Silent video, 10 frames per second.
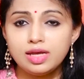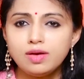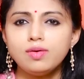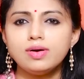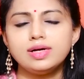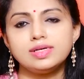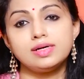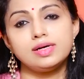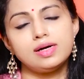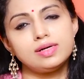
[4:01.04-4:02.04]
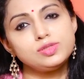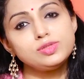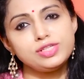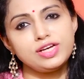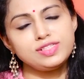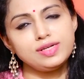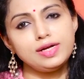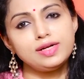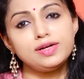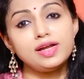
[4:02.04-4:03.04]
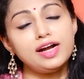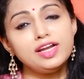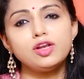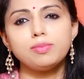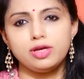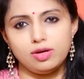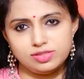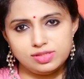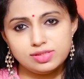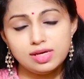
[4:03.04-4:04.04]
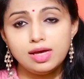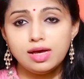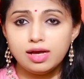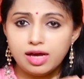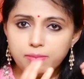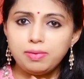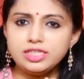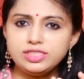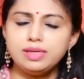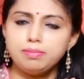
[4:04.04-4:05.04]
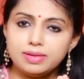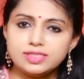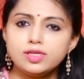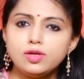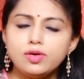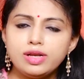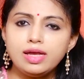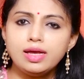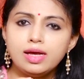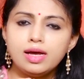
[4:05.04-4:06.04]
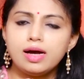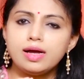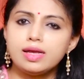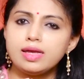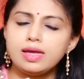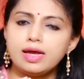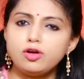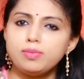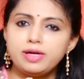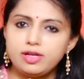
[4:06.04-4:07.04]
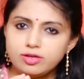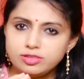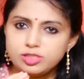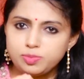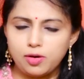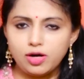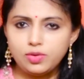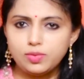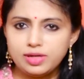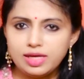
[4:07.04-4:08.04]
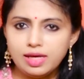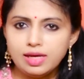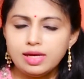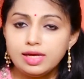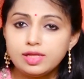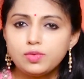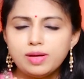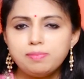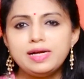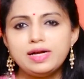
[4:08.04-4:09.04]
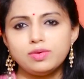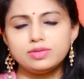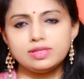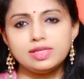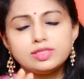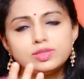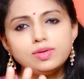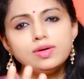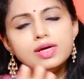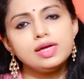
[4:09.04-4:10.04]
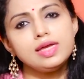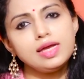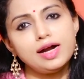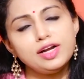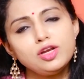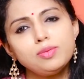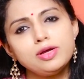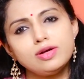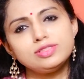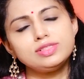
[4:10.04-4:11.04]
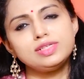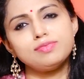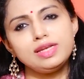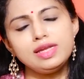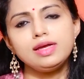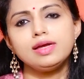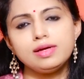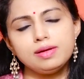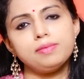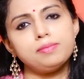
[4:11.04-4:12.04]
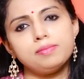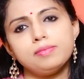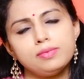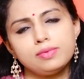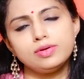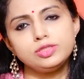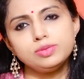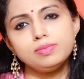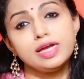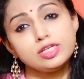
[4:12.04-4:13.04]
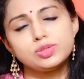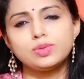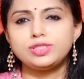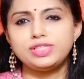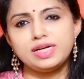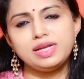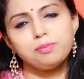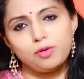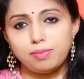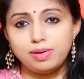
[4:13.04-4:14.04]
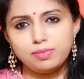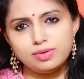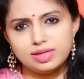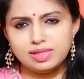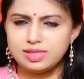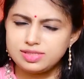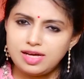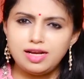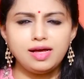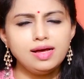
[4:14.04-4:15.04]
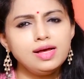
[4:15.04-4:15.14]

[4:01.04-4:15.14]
ఇంకొక సిచ్యుయేషన్ ఏంటంటే అడినోమయోసిస్ గర్భాశయ మజిల్లోనే ఈ ఎండోమెట్రియాసిస్ స్పాట్ ఉంటే ఇది కూడా బ్లీడ్ అవుతుంది సో ఈ అడినోమయోసిస్ ఇవన్నీ కొంచెం ఎక్స్క్రూషియేటింగ్ ప్రాబ్లం ఉంటుంది చాలా